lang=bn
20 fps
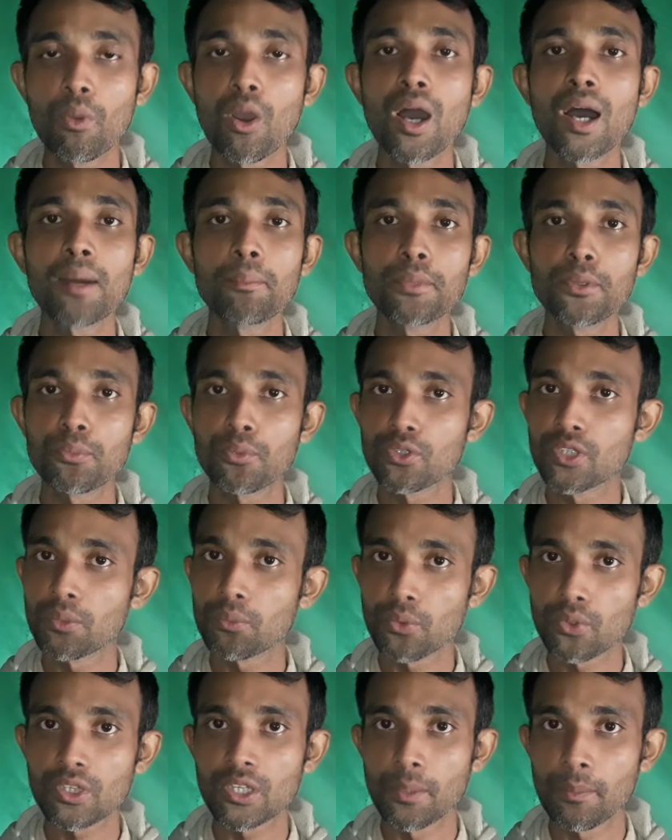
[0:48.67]
মহা বিপদে
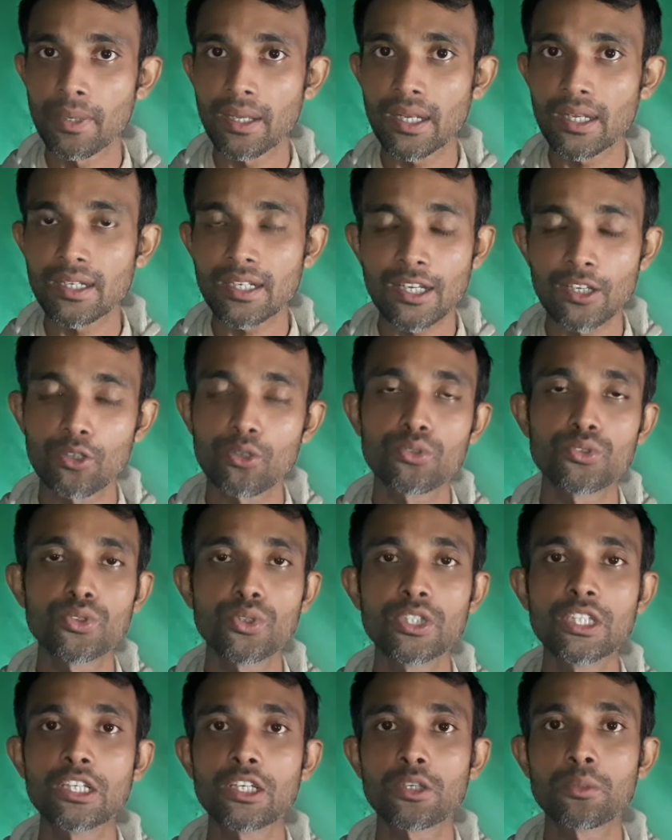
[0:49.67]
পড়তে পারেন কারণ
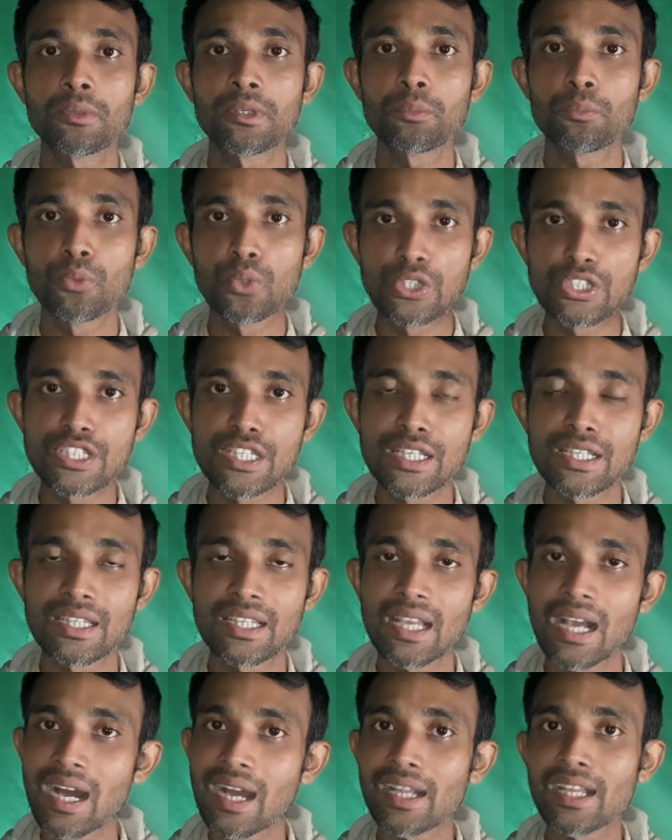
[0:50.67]
সৌদি আরবের
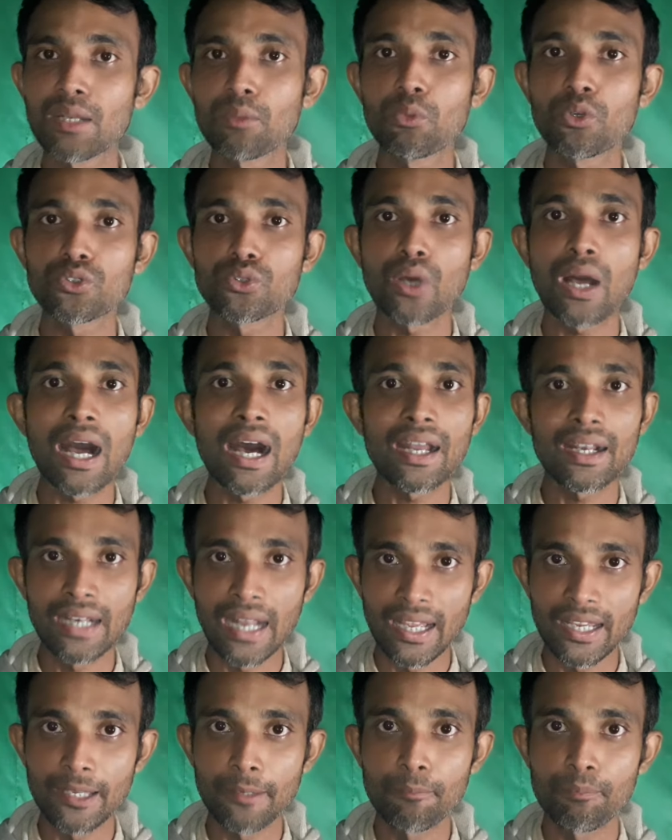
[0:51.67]
পরিস্থিতি আগের মতো আর
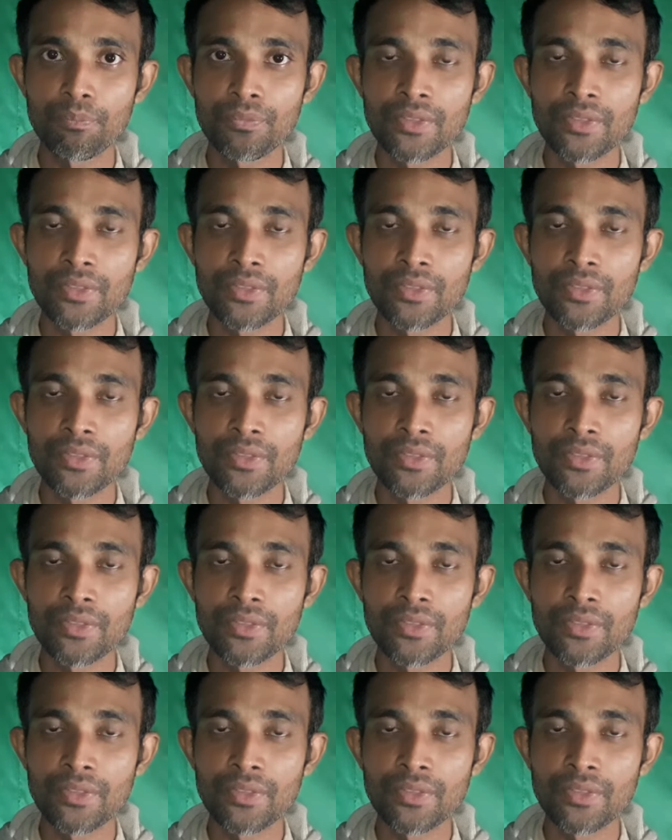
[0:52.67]
নাই